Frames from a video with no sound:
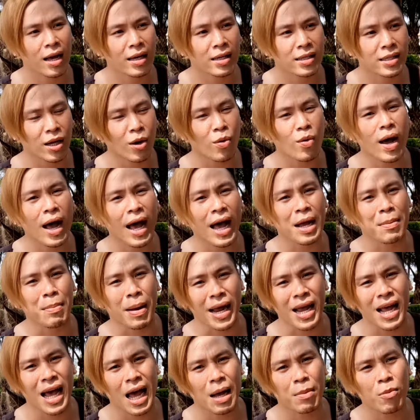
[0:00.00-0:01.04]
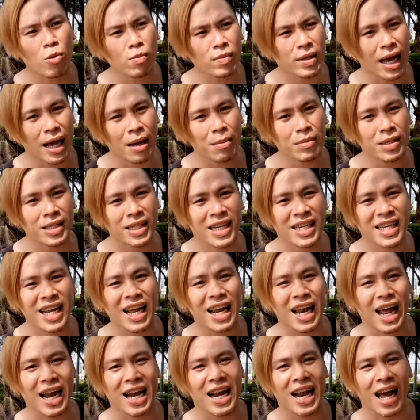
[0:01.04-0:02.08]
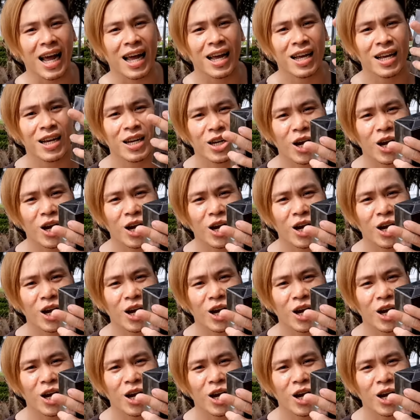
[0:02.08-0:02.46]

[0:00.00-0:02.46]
627248 xin nhắc lại là